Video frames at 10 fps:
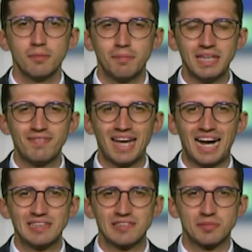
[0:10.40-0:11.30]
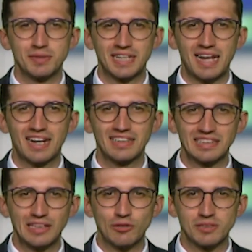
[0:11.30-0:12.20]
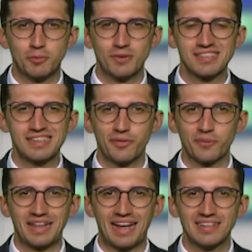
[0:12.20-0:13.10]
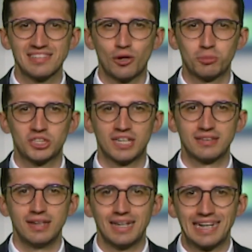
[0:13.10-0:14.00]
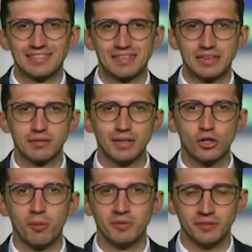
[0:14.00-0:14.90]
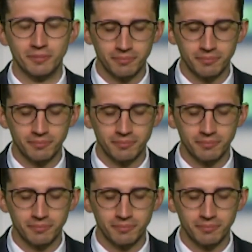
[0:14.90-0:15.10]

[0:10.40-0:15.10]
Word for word: BW1 mit den Nachrichten aus Bundesland und Landeshauptstadt. Herzlich willkommen.